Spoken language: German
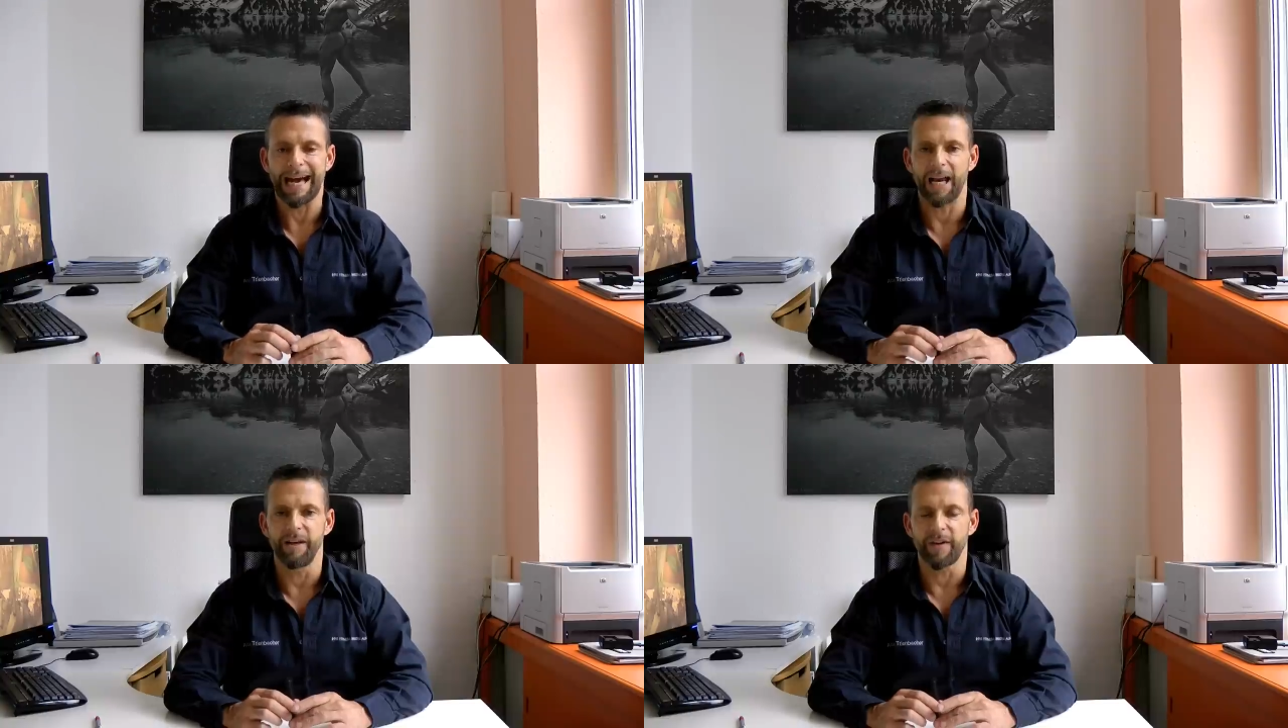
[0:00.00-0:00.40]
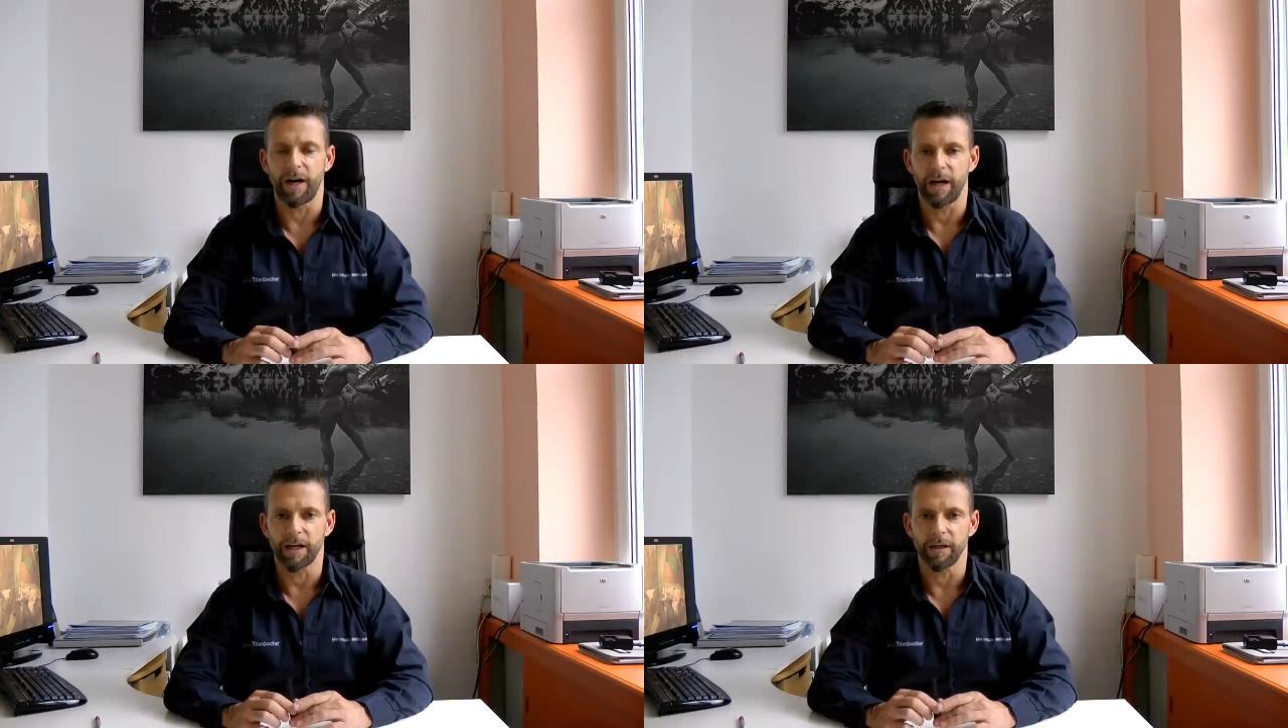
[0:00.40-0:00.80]
alle
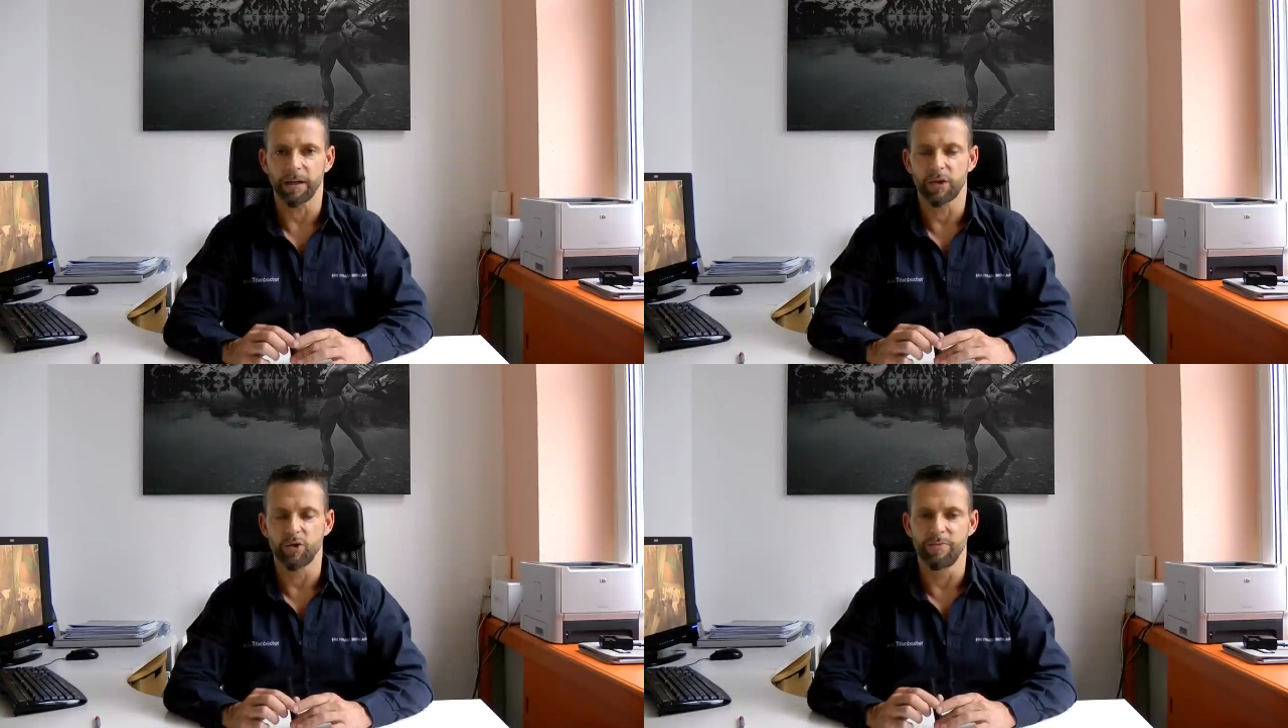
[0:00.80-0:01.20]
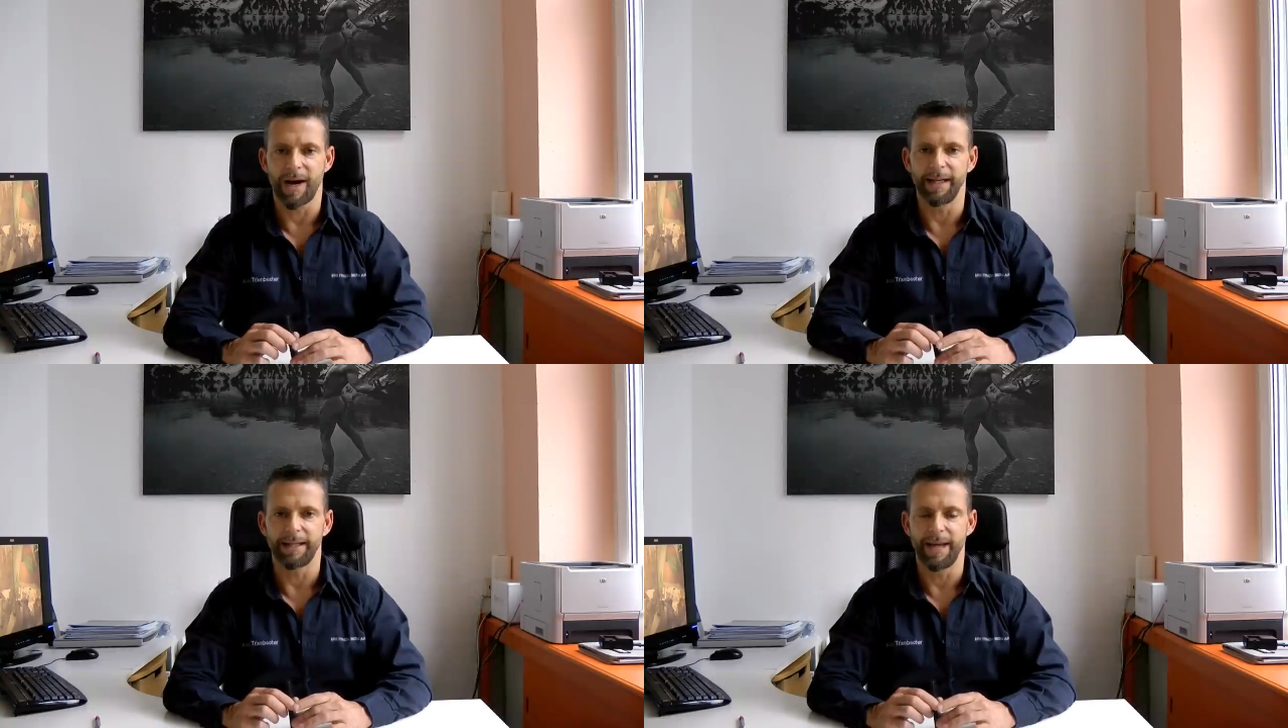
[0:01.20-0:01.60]
Fragen zu
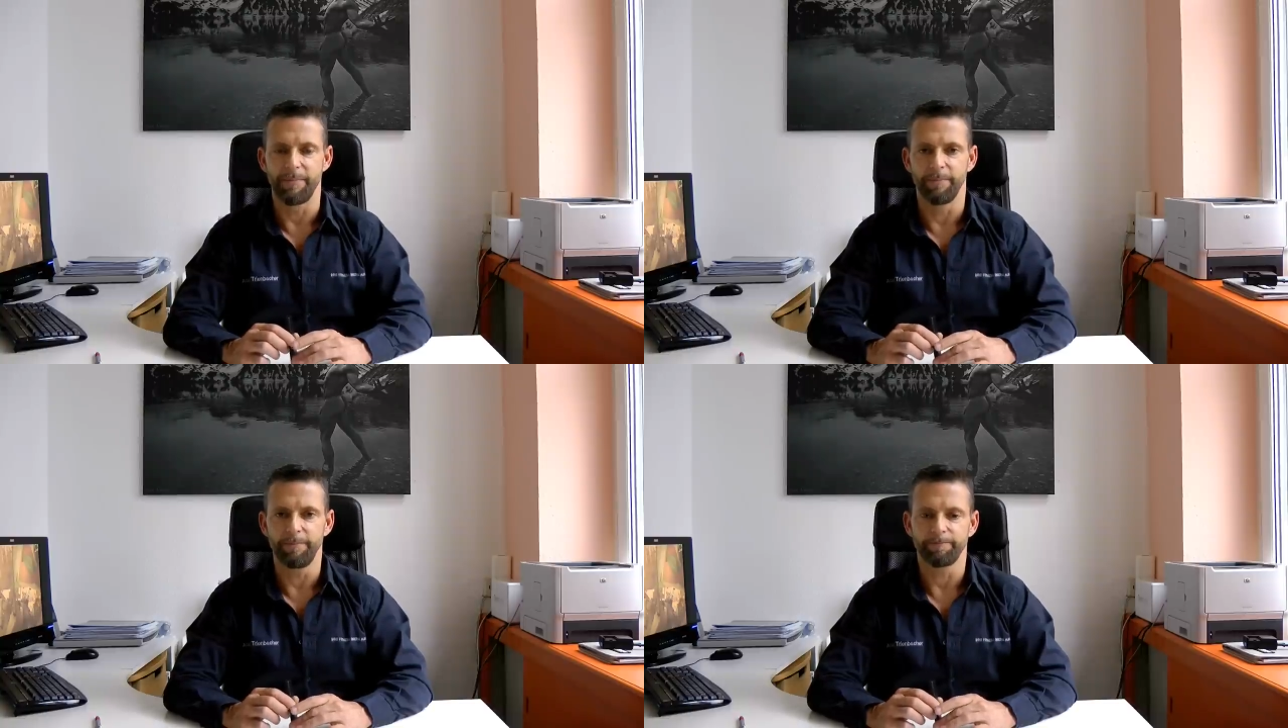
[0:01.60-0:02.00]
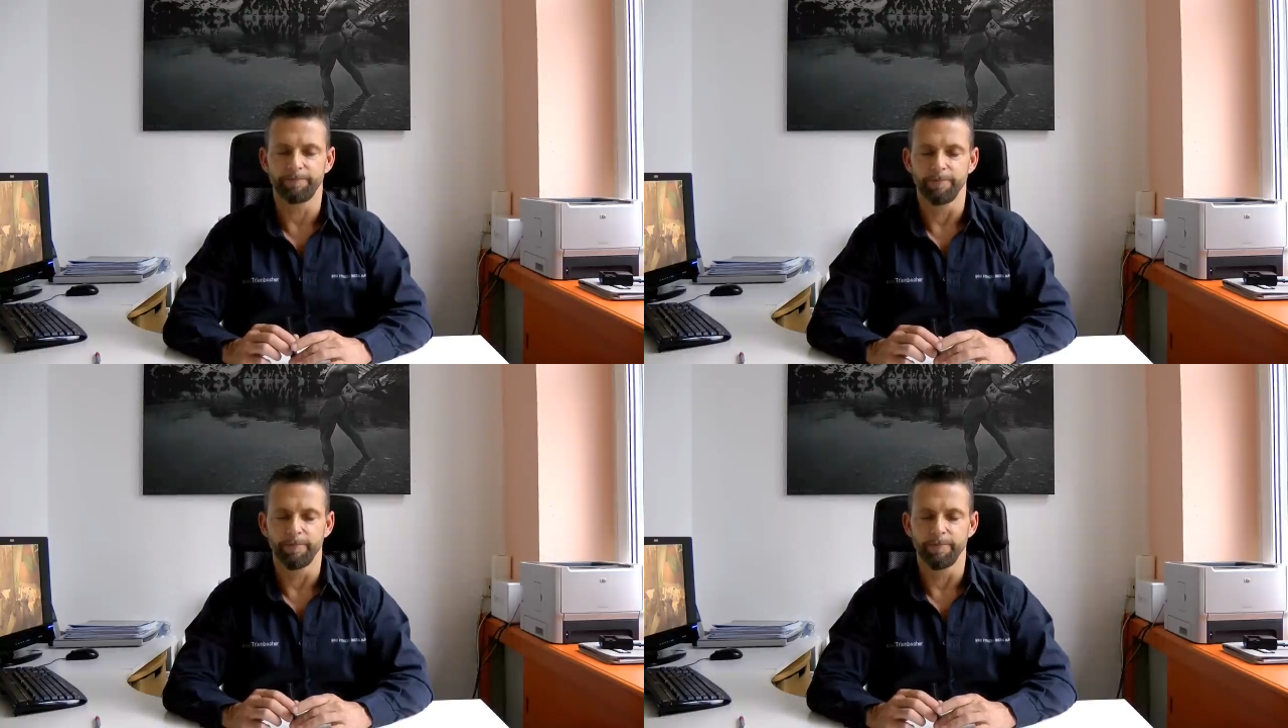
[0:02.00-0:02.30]
meinen Themen,